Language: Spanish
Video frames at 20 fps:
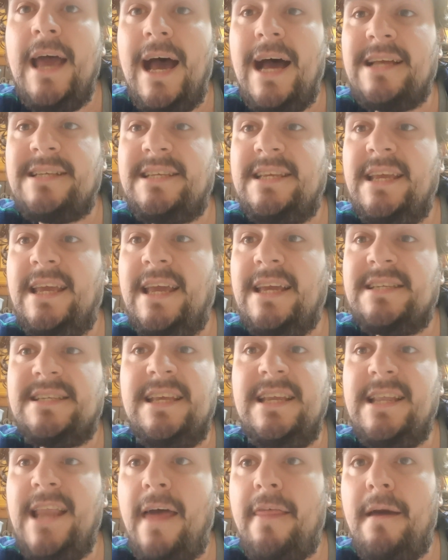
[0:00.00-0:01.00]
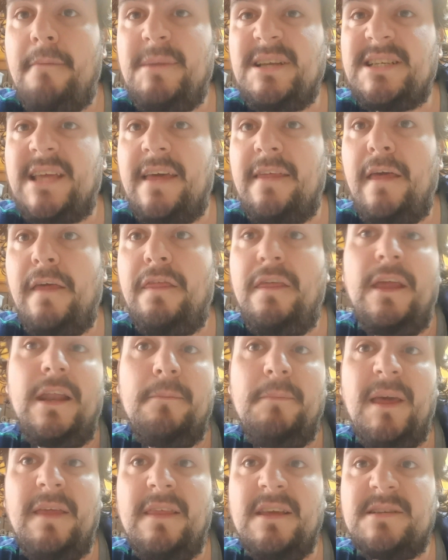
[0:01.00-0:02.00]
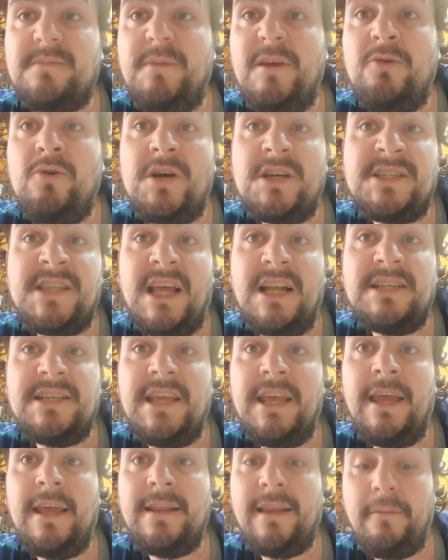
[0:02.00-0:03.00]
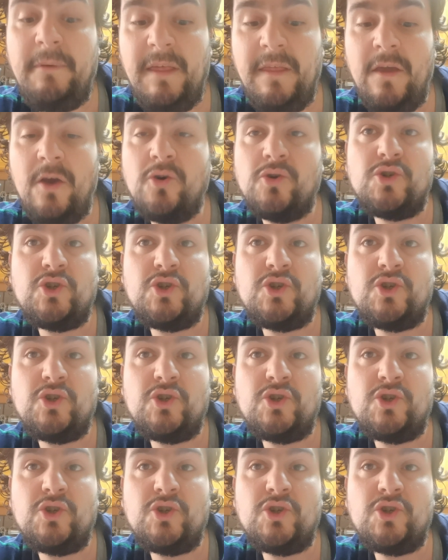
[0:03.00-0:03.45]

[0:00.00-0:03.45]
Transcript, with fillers: Así que sin nada más que decir me despido hasta el siguiente vídeo.